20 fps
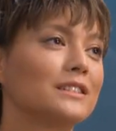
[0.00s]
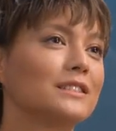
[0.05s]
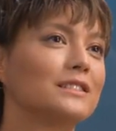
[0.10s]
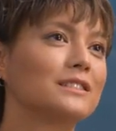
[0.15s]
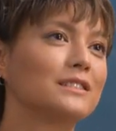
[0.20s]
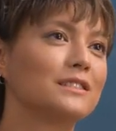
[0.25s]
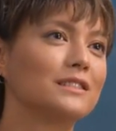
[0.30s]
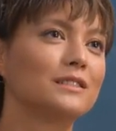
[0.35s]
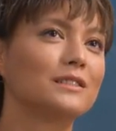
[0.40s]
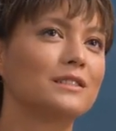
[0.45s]

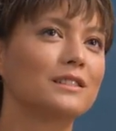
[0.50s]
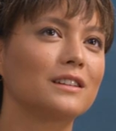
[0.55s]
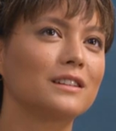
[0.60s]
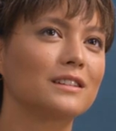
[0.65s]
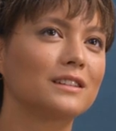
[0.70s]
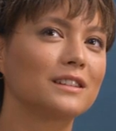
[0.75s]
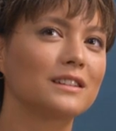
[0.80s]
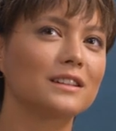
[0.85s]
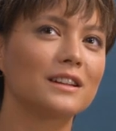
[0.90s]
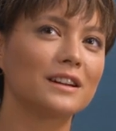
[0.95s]
y,
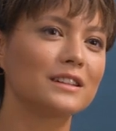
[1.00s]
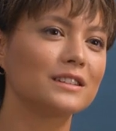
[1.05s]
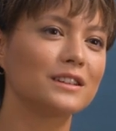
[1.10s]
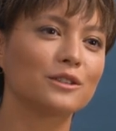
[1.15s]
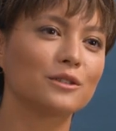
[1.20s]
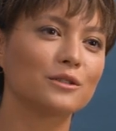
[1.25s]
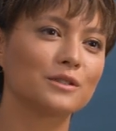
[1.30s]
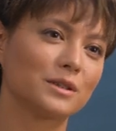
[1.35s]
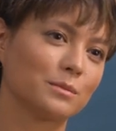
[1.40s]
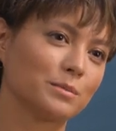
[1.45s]

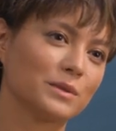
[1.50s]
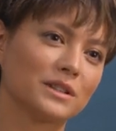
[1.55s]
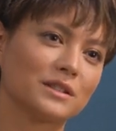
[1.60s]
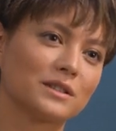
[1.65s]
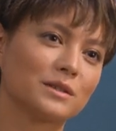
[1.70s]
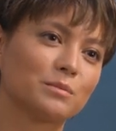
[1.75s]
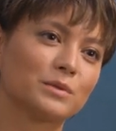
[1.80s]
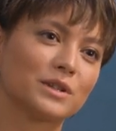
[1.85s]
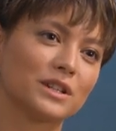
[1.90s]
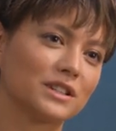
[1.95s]
generalnie koncept
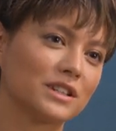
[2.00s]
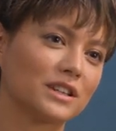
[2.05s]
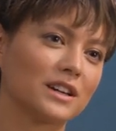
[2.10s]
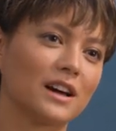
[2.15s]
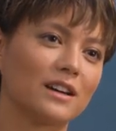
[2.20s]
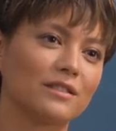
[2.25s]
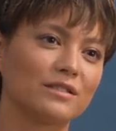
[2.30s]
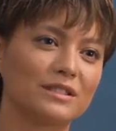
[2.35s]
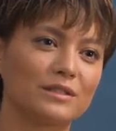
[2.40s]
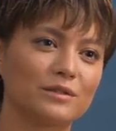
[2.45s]
jest
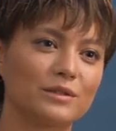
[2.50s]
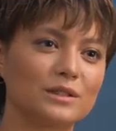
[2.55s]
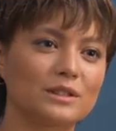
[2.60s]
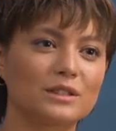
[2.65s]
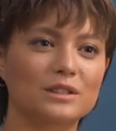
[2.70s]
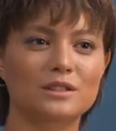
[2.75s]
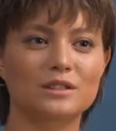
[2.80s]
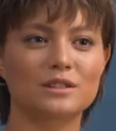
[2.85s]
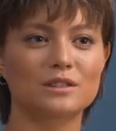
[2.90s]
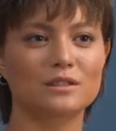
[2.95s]
przeciekawy,
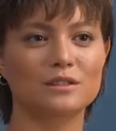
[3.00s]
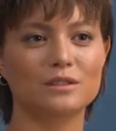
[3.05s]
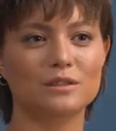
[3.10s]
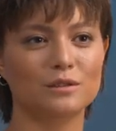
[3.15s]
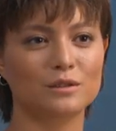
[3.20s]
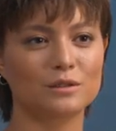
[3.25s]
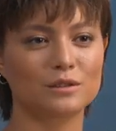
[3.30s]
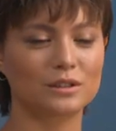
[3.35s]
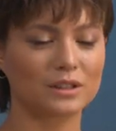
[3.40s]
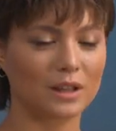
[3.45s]
więc
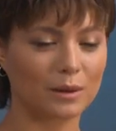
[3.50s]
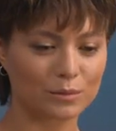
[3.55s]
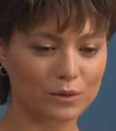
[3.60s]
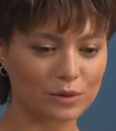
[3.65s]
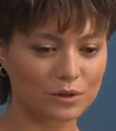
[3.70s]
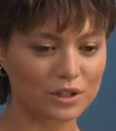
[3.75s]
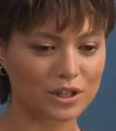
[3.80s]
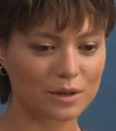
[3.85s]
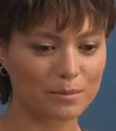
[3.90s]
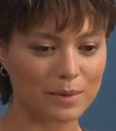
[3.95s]
tam
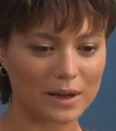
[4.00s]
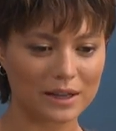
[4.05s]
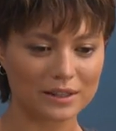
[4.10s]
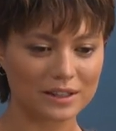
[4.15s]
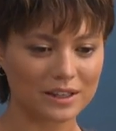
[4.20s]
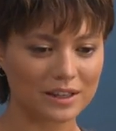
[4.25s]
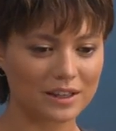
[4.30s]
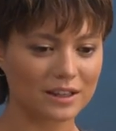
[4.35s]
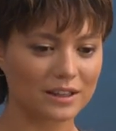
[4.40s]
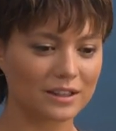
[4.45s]
do
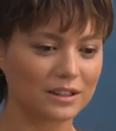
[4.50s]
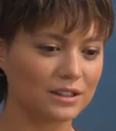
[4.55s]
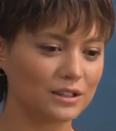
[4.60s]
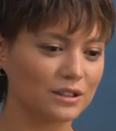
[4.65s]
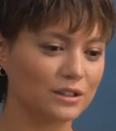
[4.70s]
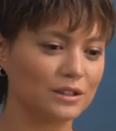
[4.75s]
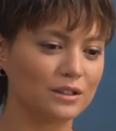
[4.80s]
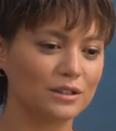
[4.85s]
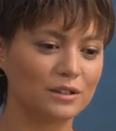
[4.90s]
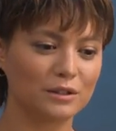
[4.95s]
grzebania i,
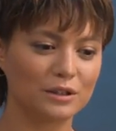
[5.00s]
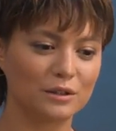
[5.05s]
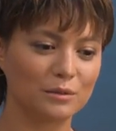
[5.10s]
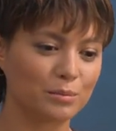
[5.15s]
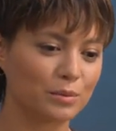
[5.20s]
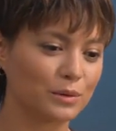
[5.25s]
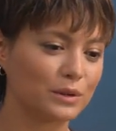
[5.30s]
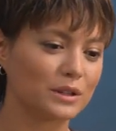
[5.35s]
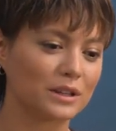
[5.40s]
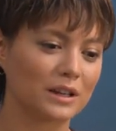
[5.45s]
i, i
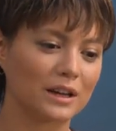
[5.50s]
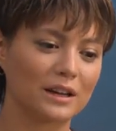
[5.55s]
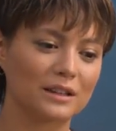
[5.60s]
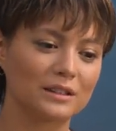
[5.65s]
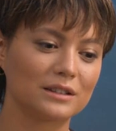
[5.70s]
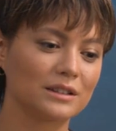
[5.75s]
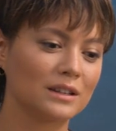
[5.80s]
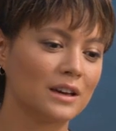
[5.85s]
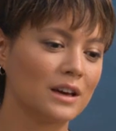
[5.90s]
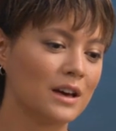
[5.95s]

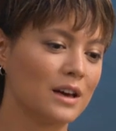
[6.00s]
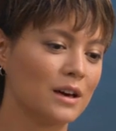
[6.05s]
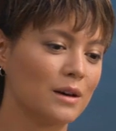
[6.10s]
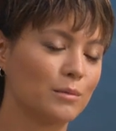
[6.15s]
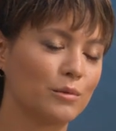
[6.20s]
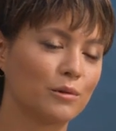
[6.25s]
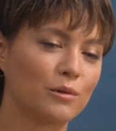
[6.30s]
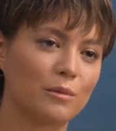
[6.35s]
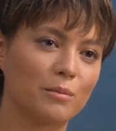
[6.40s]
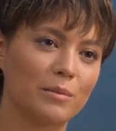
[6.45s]
pytań
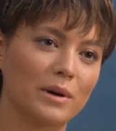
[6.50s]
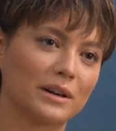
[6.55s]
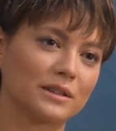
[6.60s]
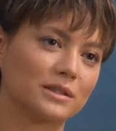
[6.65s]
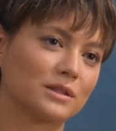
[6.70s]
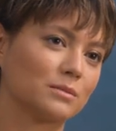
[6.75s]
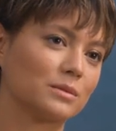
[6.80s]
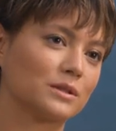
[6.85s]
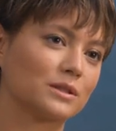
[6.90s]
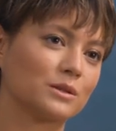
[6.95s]
było
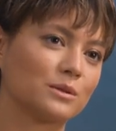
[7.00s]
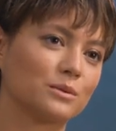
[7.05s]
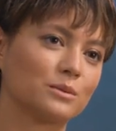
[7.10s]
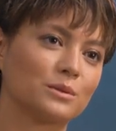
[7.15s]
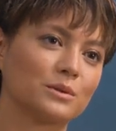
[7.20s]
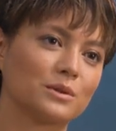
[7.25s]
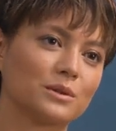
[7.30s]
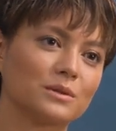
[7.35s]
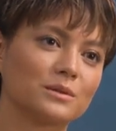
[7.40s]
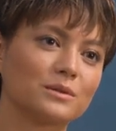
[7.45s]
bardzo, bardzo
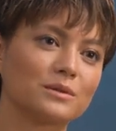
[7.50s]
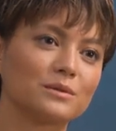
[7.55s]
dużo.